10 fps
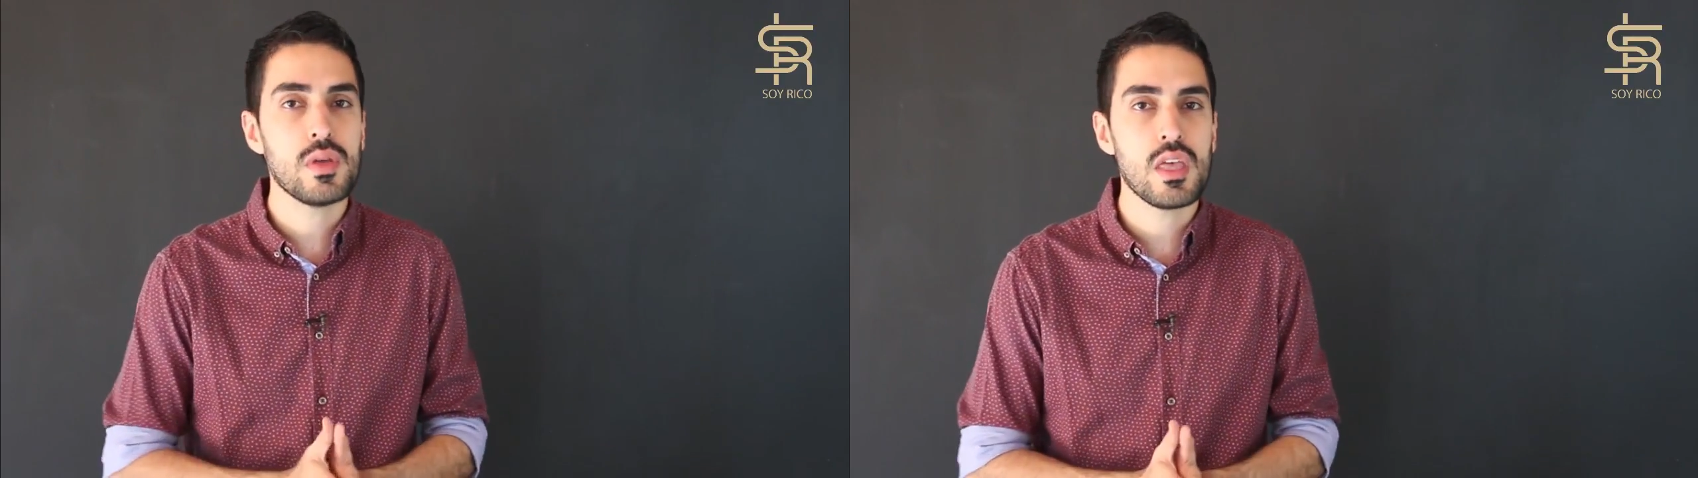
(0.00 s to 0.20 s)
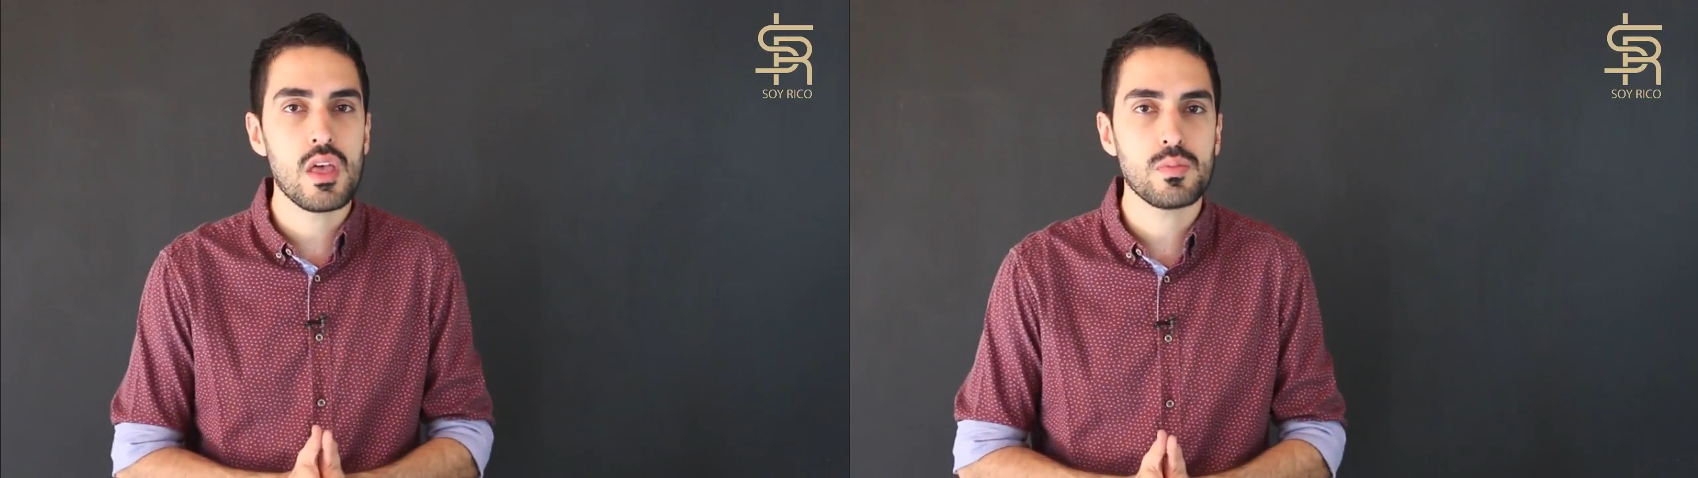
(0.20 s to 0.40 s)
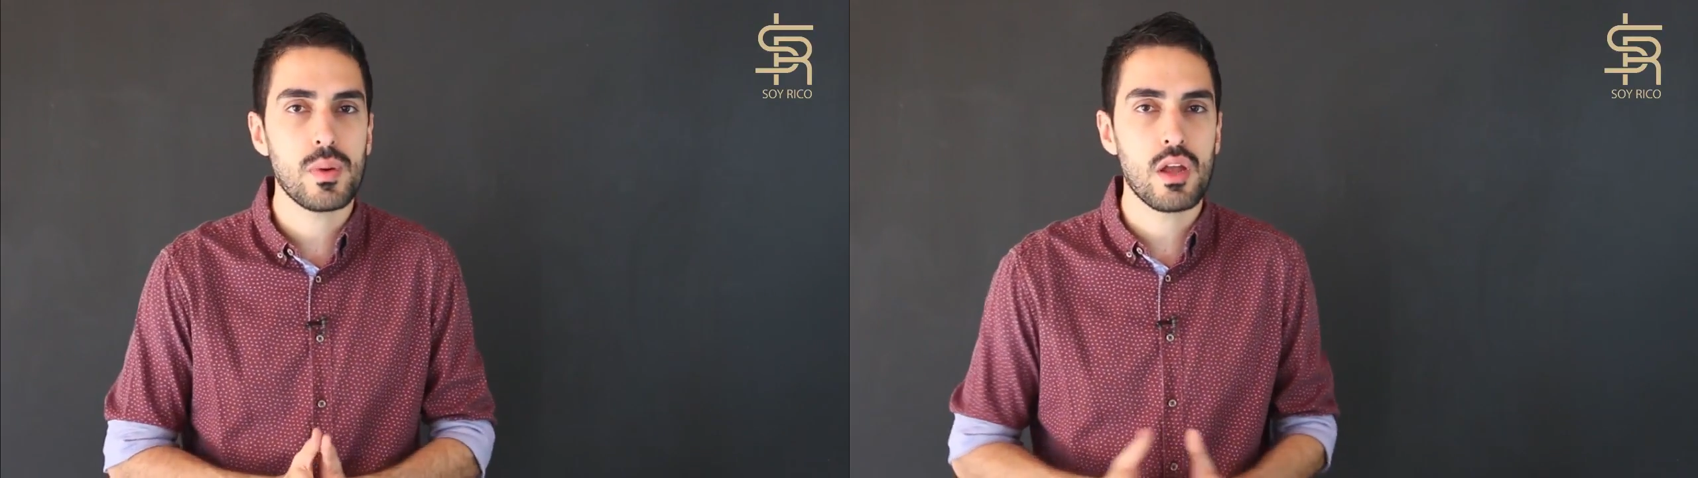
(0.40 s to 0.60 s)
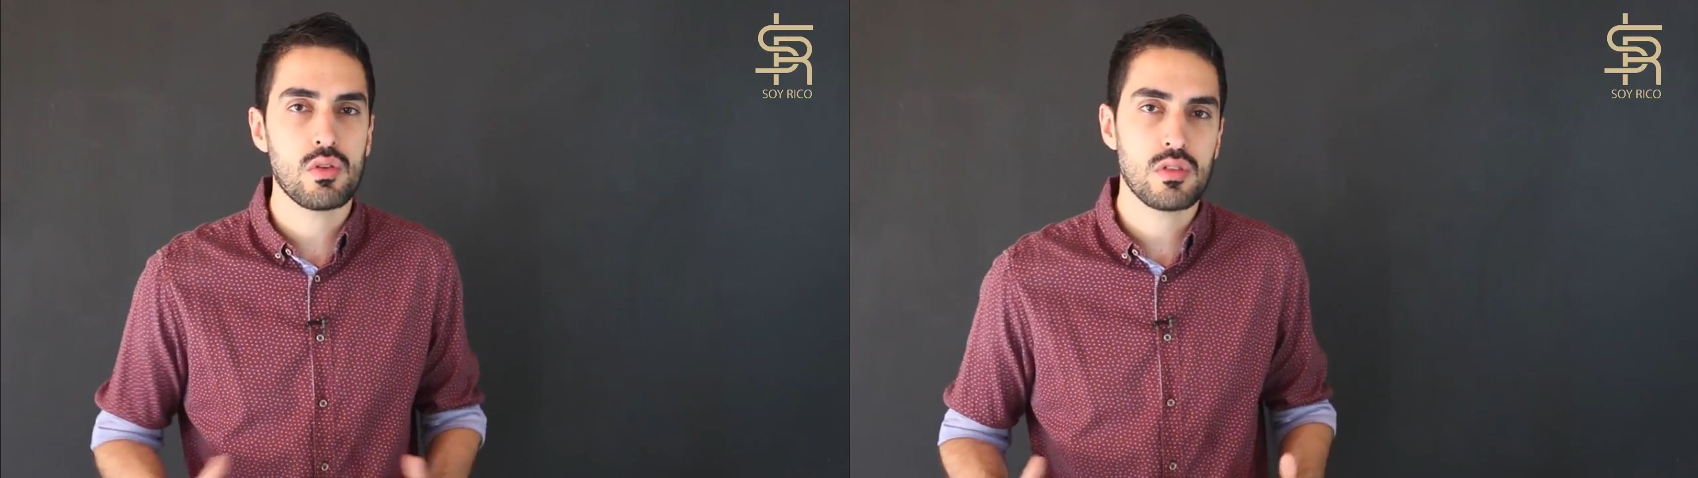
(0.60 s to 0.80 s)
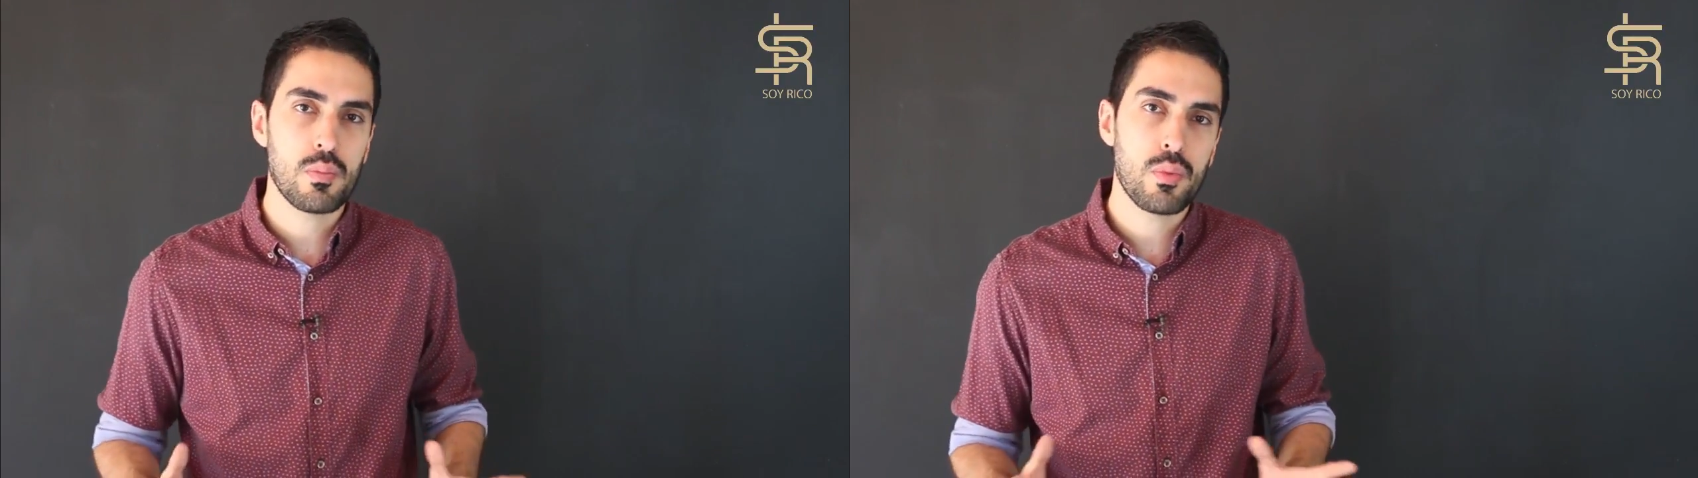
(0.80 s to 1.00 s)
videos para
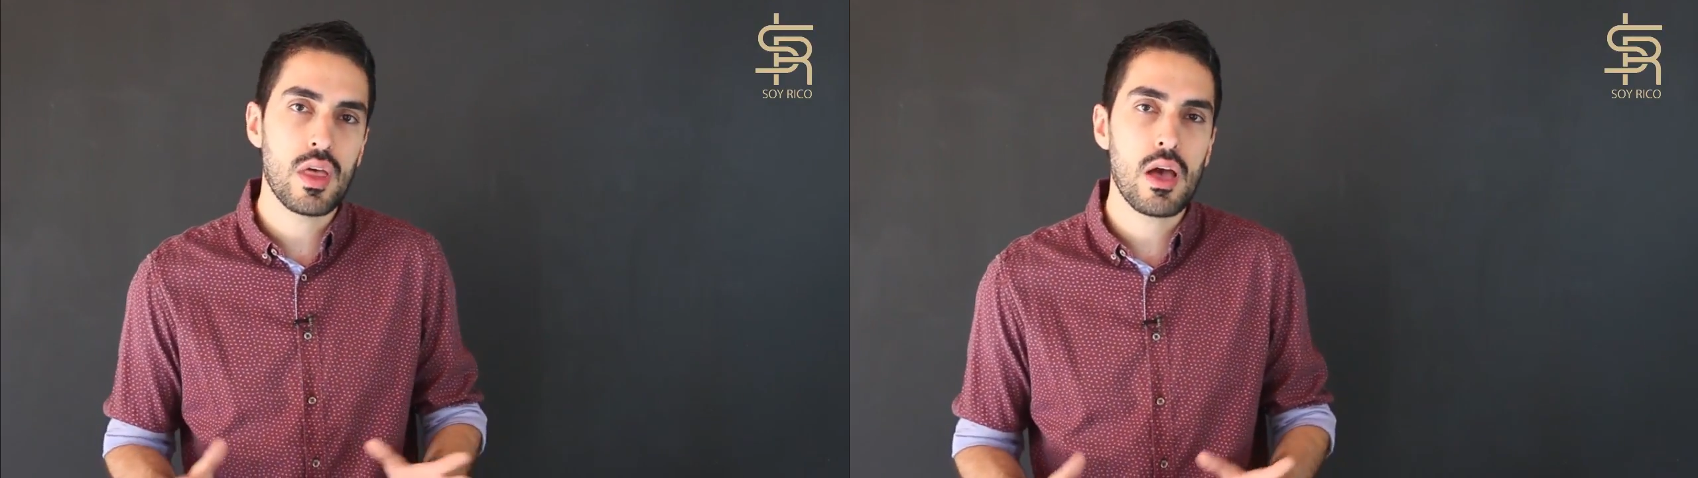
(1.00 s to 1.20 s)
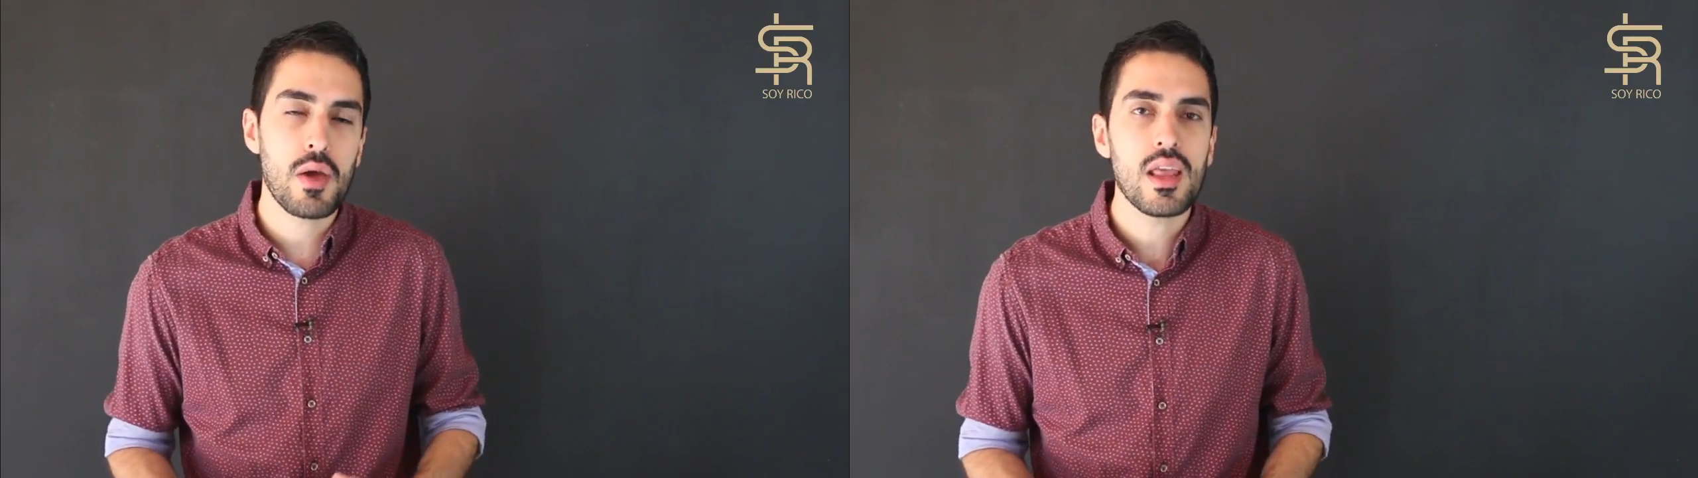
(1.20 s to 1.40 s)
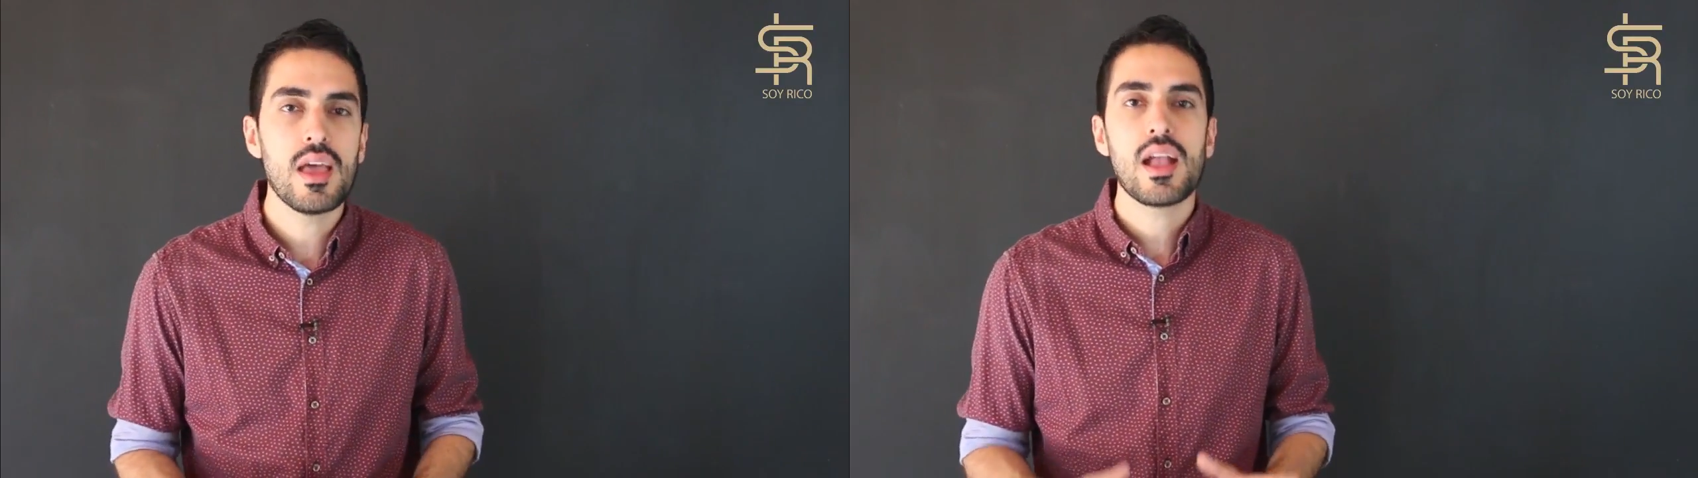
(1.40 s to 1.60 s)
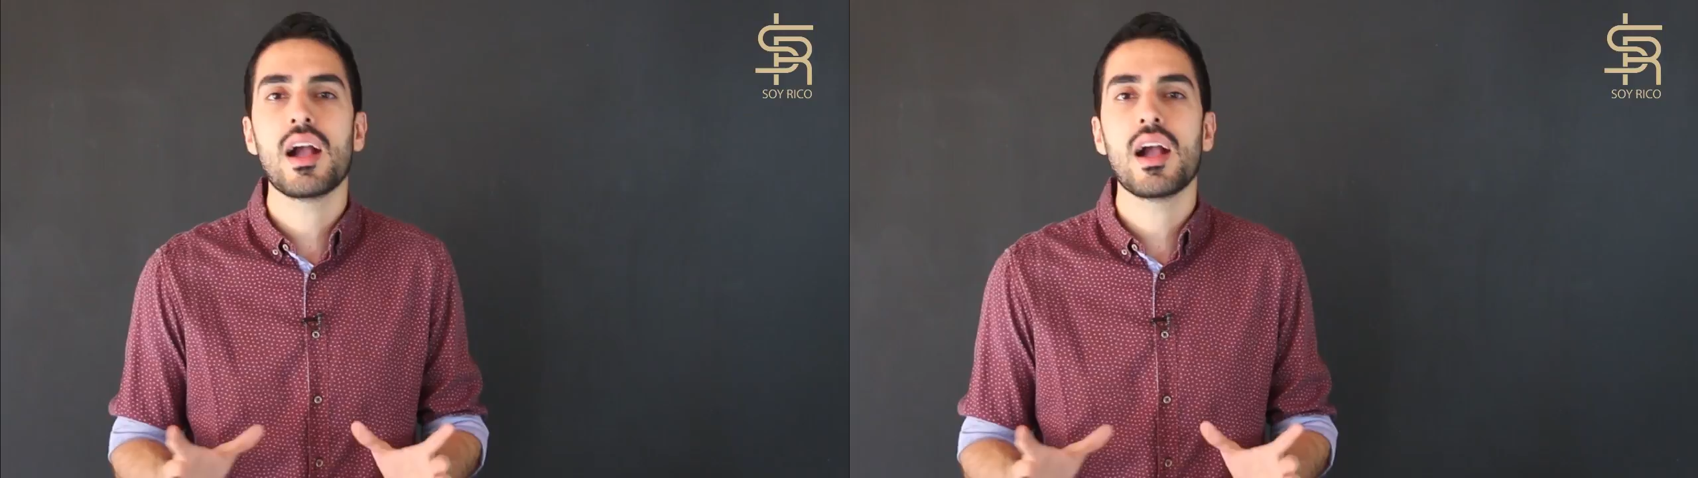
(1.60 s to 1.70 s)
que usted pueda ver